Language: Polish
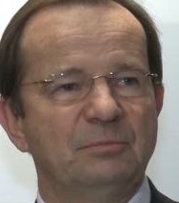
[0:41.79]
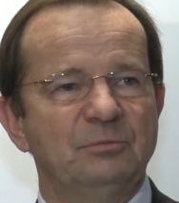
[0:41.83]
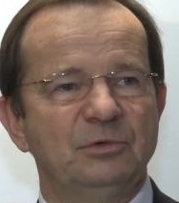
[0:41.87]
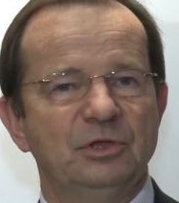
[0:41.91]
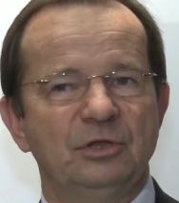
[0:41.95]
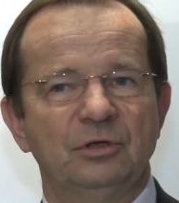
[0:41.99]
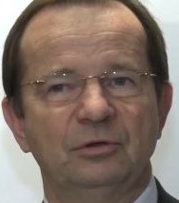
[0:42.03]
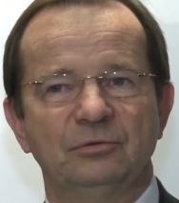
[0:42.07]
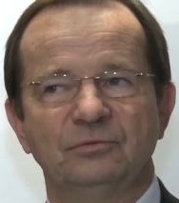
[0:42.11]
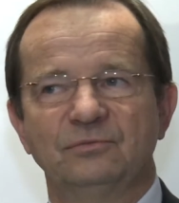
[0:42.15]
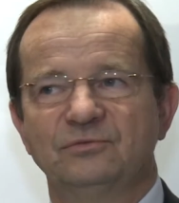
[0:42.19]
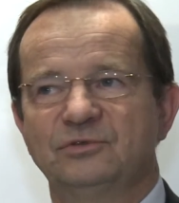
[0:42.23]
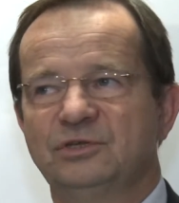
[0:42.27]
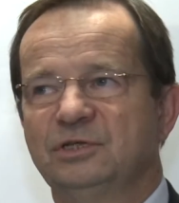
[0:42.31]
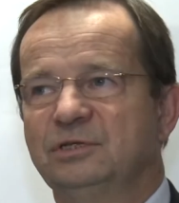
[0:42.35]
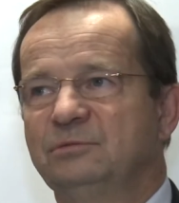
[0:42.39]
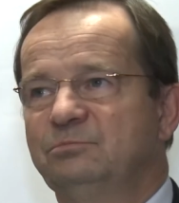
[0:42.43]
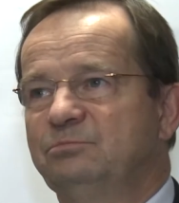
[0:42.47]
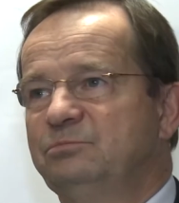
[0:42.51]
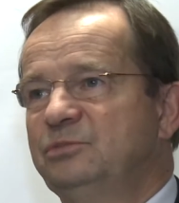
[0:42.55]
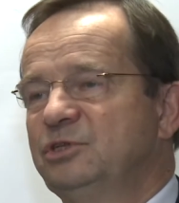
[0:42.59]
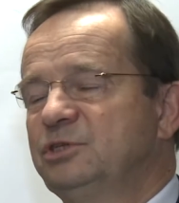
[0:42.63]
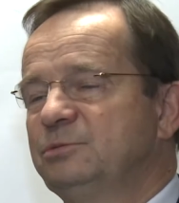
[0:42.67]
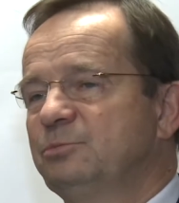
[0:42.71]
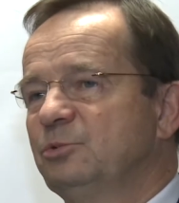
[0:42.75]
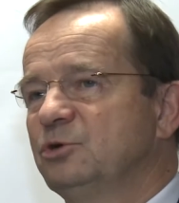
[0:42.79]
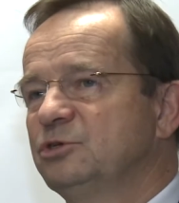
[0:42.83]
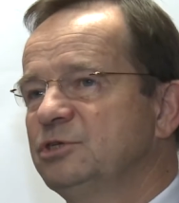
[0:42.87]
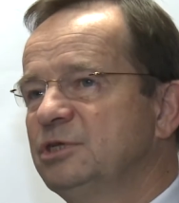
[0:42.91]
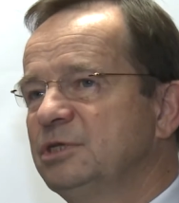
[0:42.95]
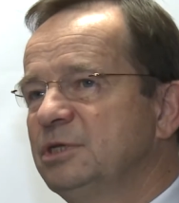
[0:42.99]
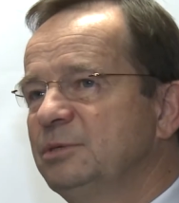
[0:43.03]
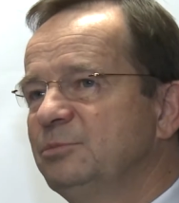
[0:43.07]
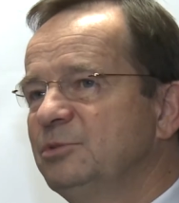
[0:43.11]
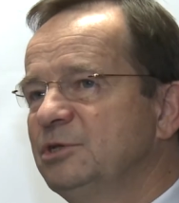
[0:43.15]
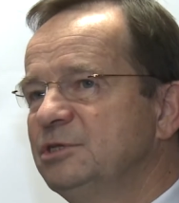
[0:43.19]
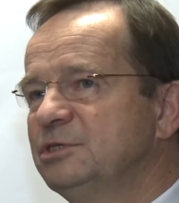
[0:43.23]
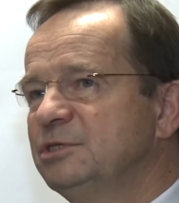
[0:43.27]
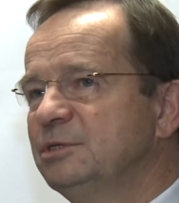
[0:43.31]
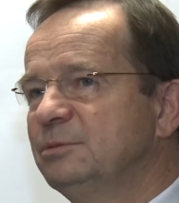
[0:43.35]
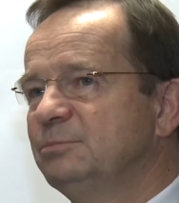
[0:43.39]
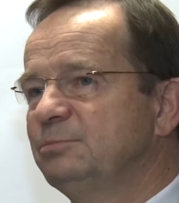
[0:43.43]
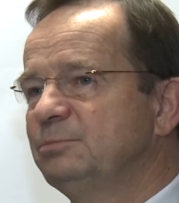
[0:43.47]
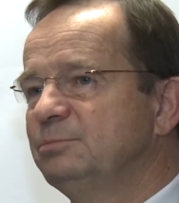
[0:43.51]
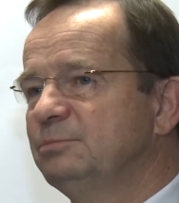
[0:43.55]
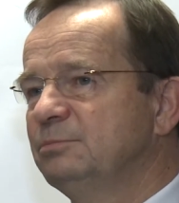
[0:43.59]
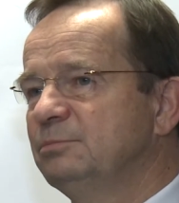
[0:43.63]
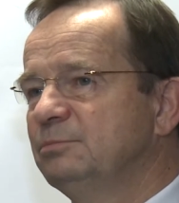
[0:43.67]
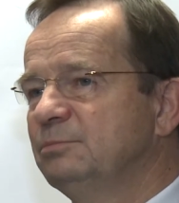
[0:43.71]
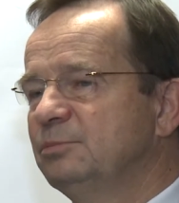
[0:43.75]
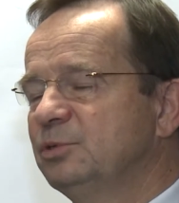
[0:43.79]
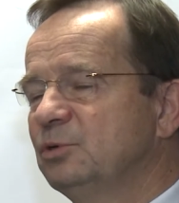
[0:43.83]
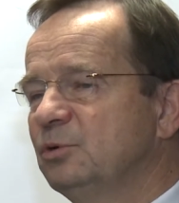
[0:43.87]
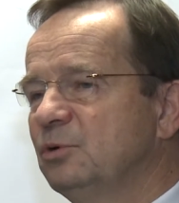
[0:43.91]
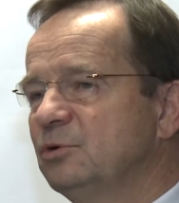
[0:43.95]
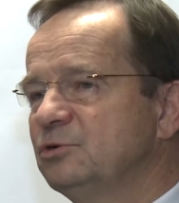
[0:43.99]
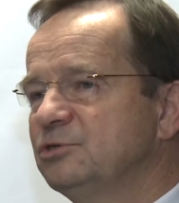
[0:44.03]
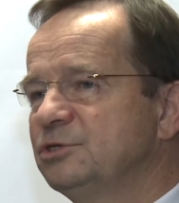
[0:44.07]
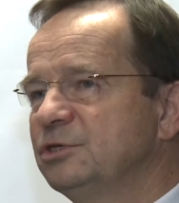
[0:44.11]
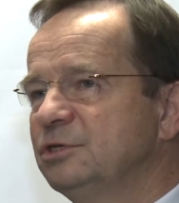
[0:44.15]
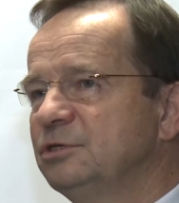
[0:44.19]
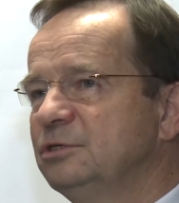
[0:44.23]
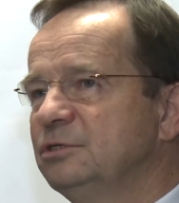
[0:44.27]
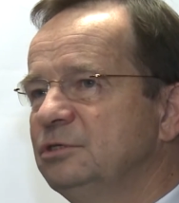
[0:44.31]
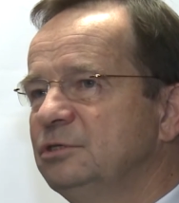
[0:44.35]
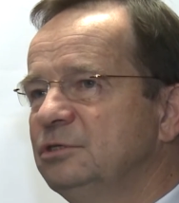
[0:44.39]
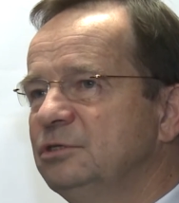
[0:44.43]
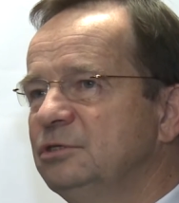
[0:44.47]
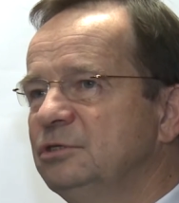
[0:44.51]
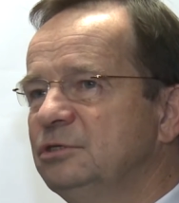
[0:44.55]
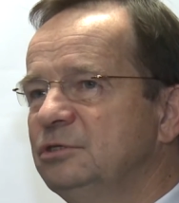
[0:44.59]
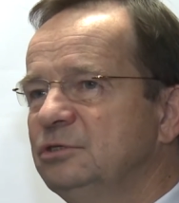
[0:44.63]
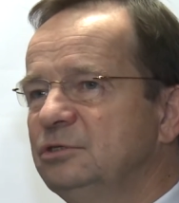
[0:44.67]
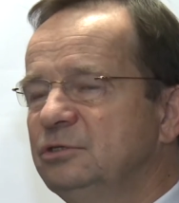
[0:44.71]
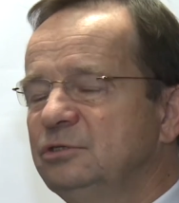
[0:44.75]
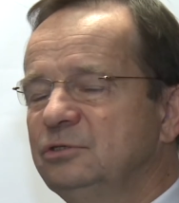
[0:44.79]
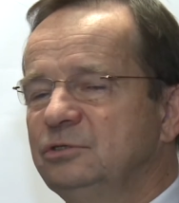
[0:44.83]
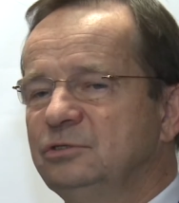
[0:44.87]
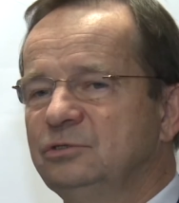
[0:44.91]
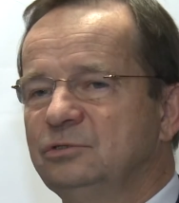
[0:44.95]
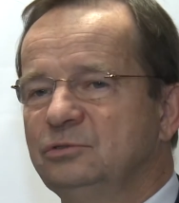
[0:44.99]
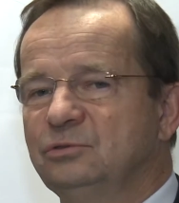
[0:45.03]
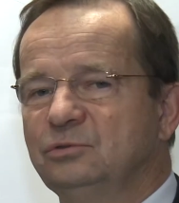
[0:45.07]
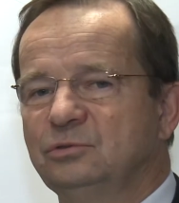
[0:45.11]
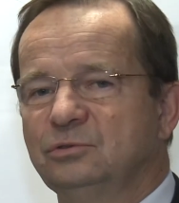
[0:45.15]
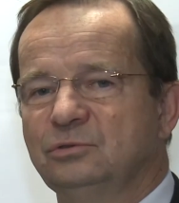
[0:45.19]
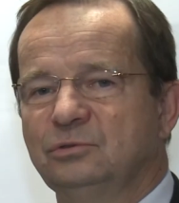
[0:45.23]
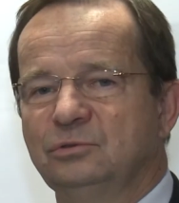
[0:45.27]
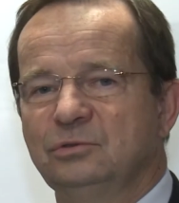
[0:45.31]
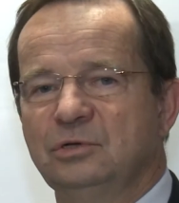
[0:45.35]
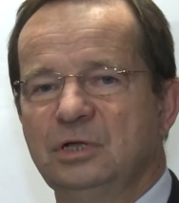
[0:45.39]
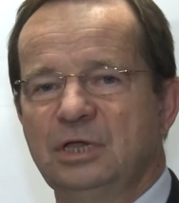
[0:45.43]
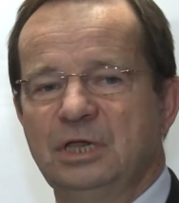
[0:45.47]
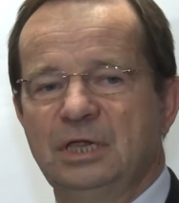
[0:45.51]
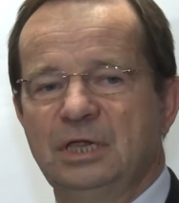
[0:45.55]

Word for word: milionów, że być może nie będzie połączeń i ruchu